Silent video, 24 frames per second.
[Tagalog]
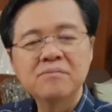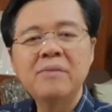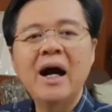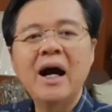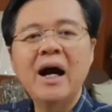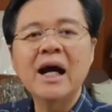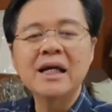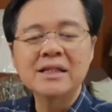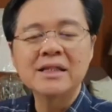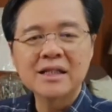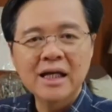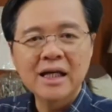
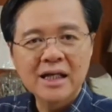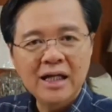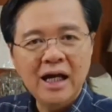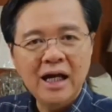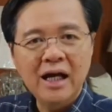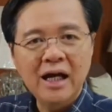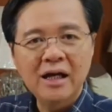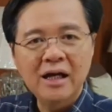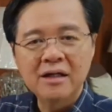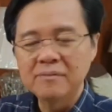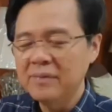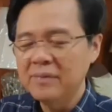Bakit
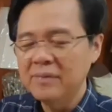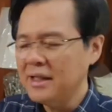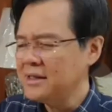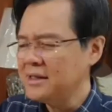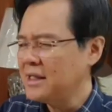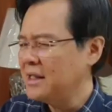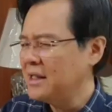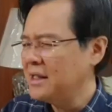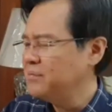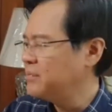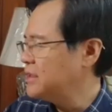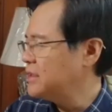kaya?
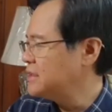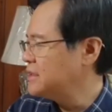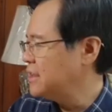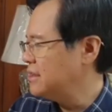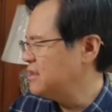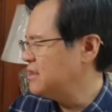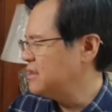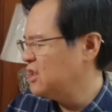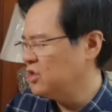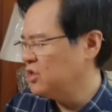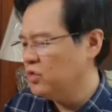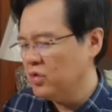Ba
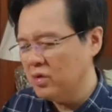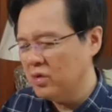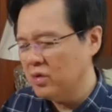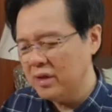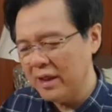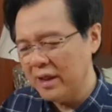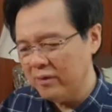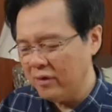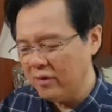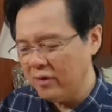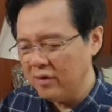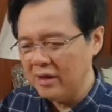10%? Siguro,
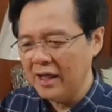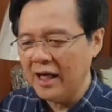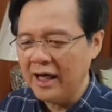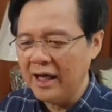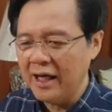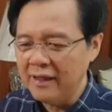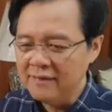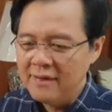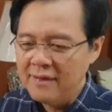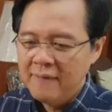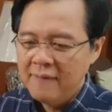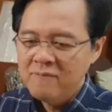ewan ko lang
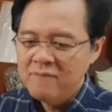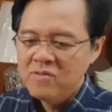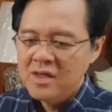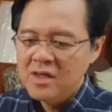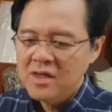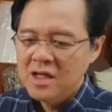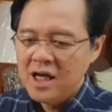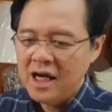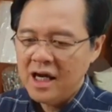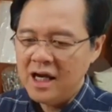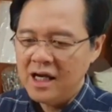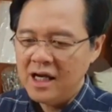ha,
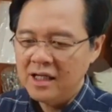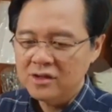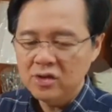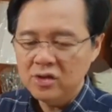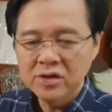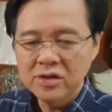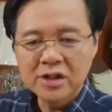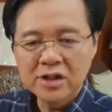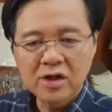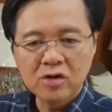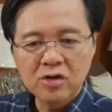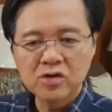uh,
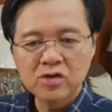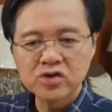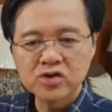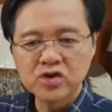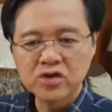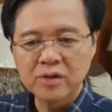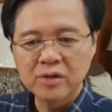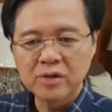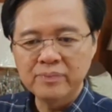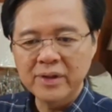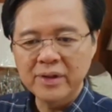ito hindi ako sure.